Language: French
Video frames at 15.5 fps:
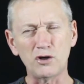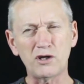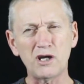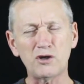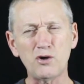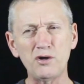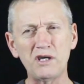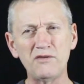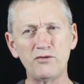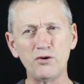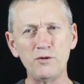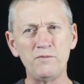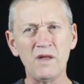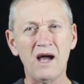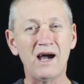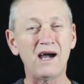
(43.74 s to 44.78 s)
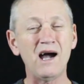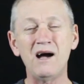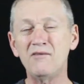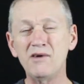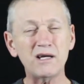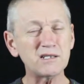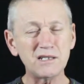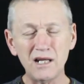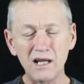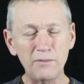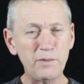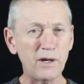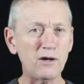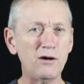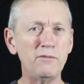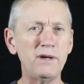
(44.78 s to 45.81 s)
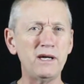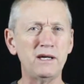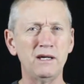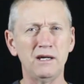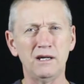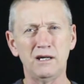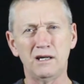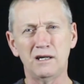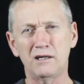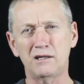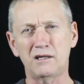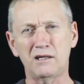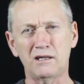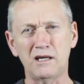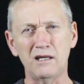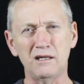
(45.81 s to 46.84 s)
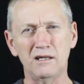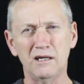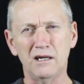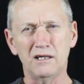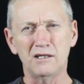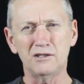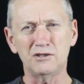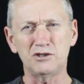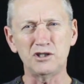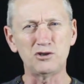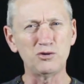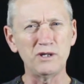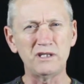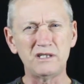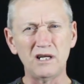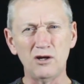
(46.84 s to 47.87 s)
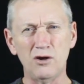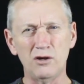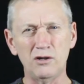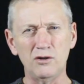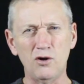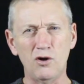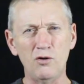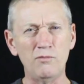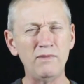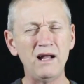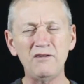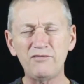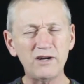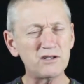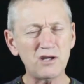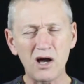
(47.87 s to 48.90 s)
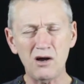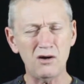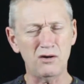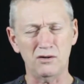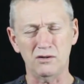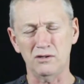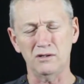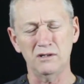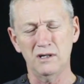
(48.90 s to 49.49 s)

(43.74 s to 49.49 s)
quelqu'un qui veut renverser l'Empire romain? Jésus est-il un, malfaiteur?